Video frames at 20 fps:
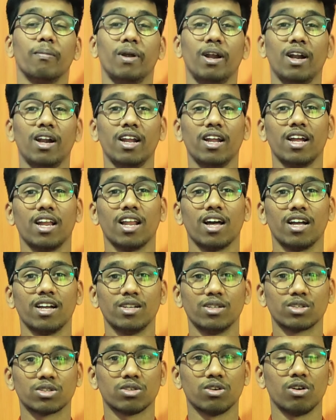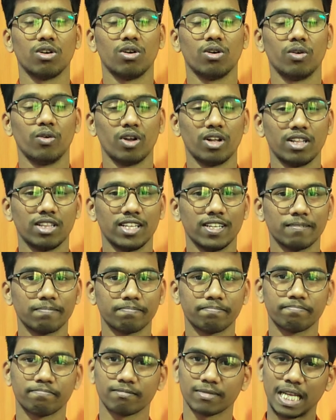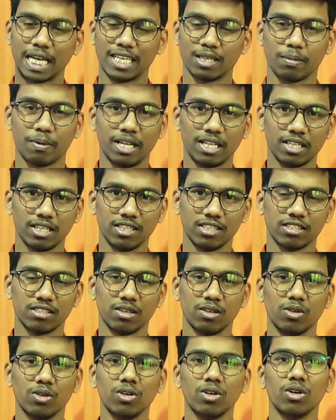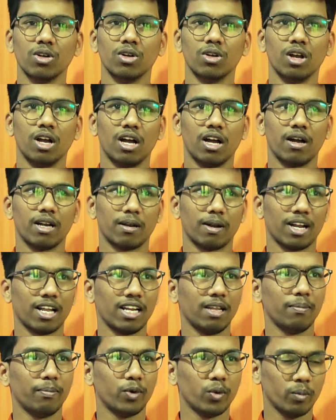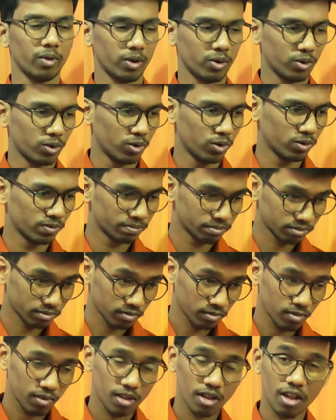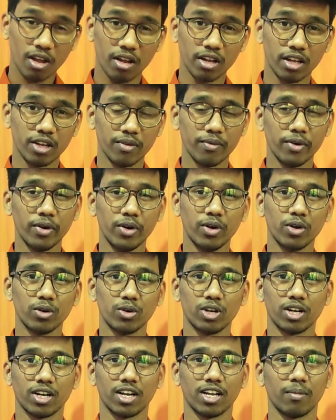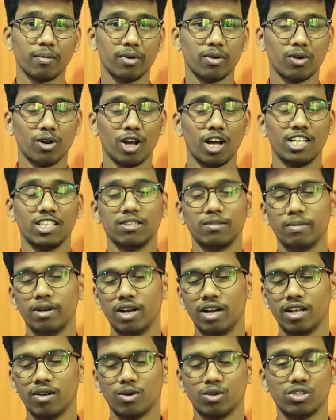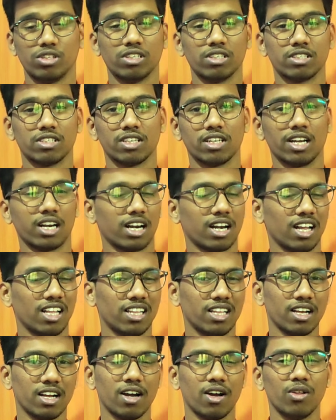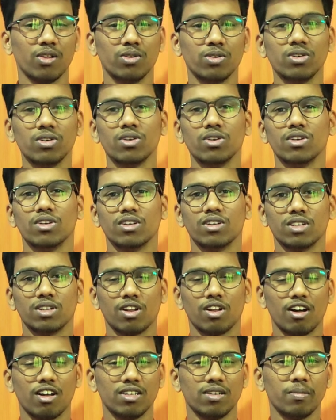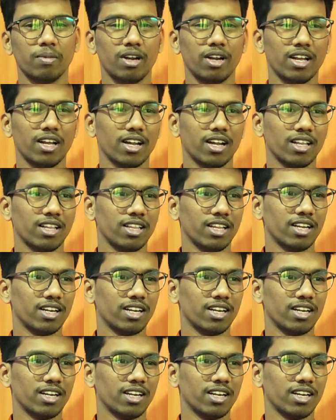బిల్డింగ్ ఎలా చేసుకోవాలో ఇప్పుడైతే ఎక్స్ప్లెయిన్ అయితే చేస్తాను అట్లని ఇప్పుడు మీకు ఈ వీడియో చూడంగానే మీకు లాజిక్ బిల్డింగ్ వచ్చేస్తుందని అట్లయితే కాదు లాజిక్ బిల్డింగ్ అనేది